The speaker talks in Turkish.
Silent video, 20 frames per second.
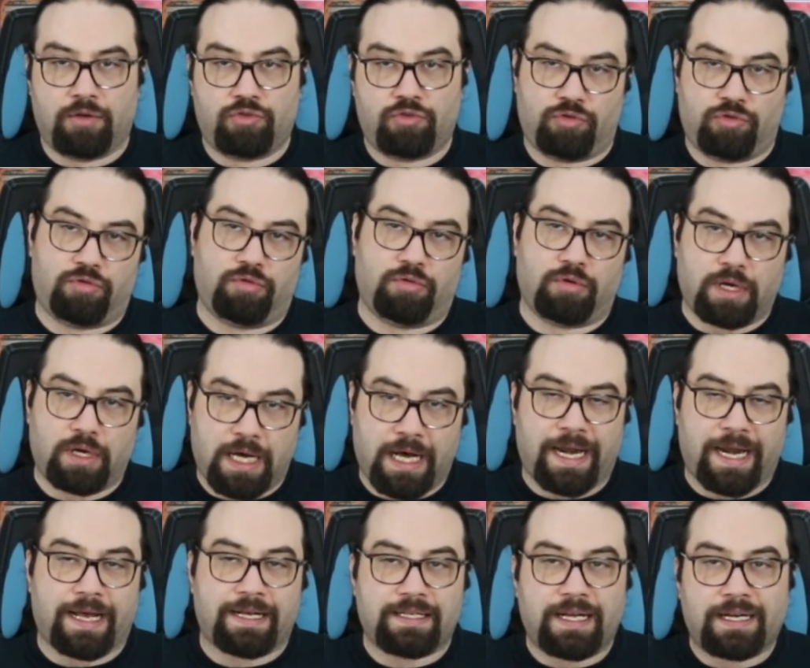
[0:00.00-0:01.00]
Çünkü
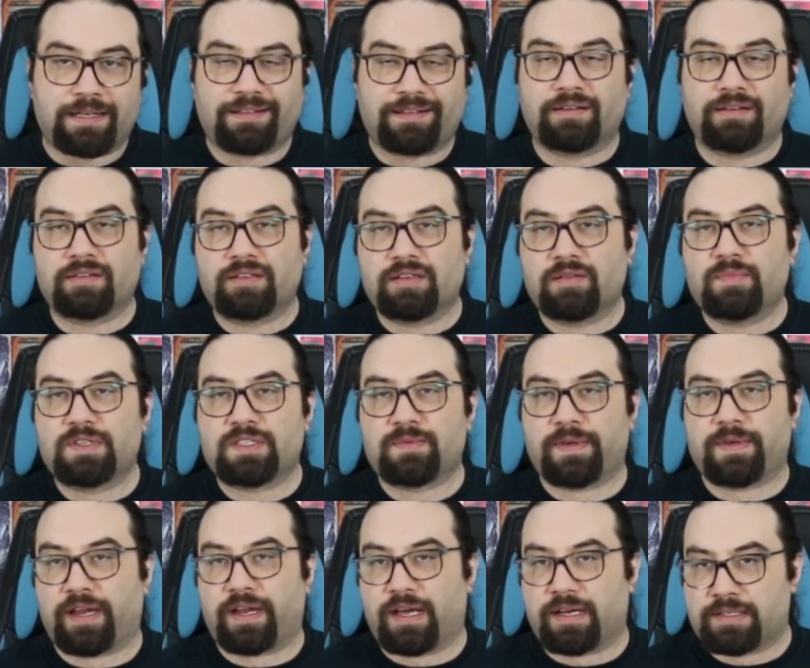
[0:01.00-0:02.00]
karakter tanıdığımız
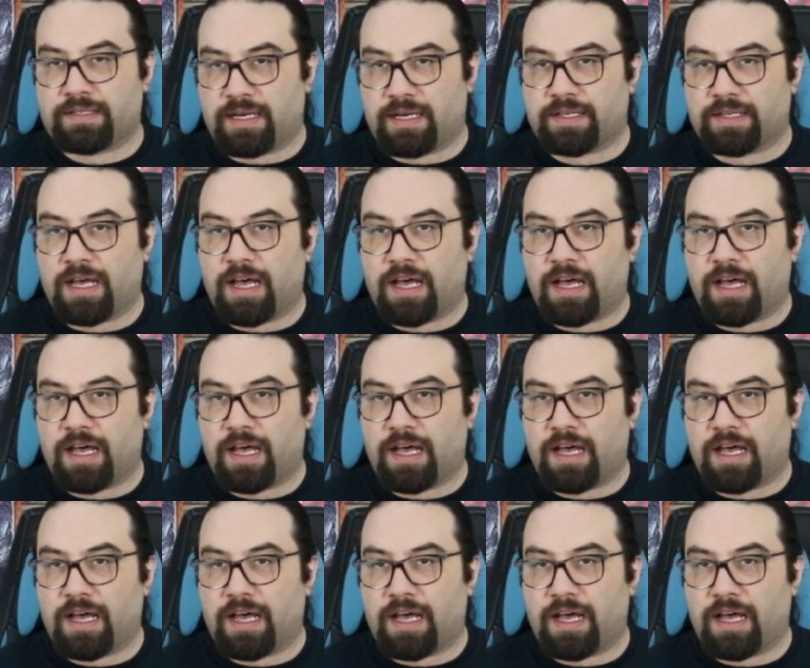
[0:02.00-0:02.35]
bir karakter.